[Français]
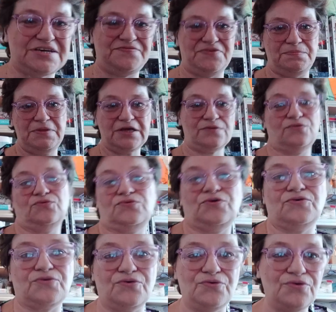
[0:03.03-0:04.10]
Ça fait bien
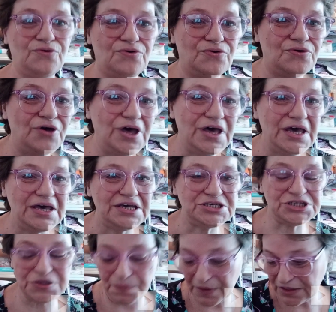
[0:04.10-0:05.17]
longtemps que
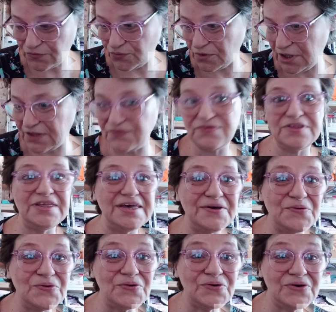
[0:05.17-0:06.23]
j'ai pas tourné de
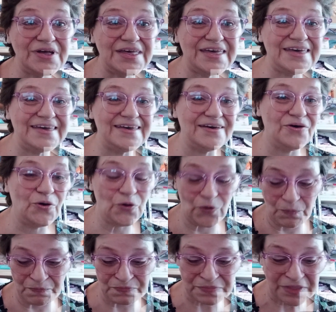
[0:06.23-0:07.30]
vidéo et
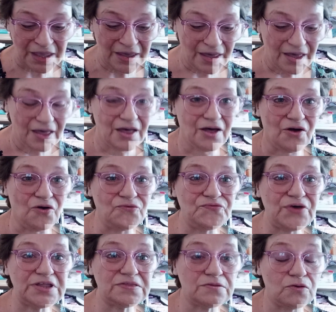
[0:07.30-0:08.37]
euh, en
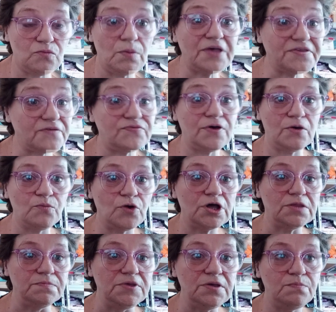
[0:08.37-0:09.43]
fait, bah, ça fait un
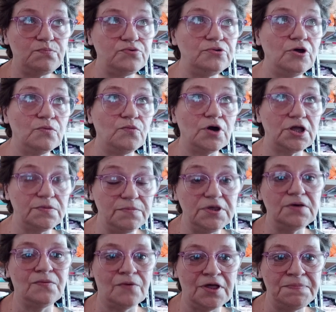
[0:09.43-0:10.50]
mois et demi, plus d'un mois et
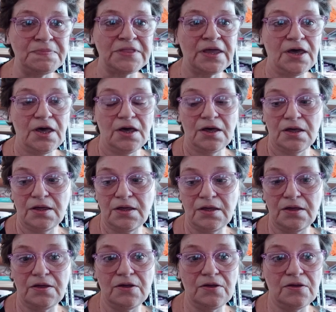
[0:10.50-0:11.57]
demi, ouais.
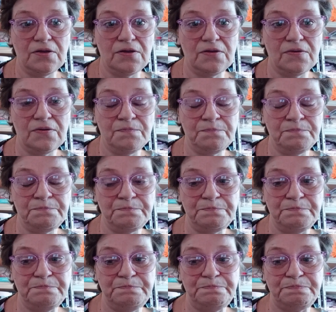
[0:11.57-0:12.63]
Euh,
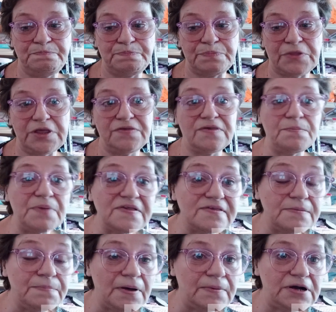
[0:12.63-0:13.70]
il s'est
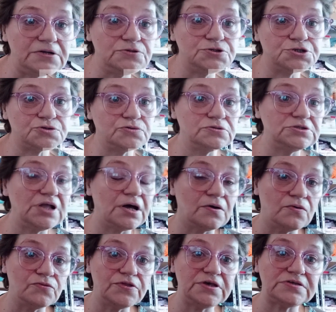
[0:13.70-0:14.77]
passé pas mal de choses là
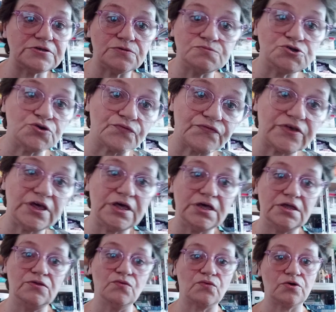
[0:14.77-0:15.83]
en décembre,
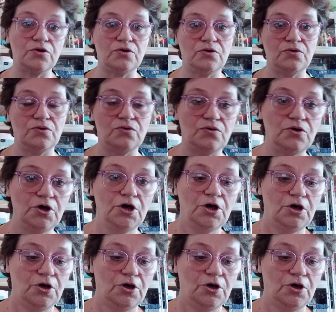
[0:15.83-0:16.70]
janvier, donc euh,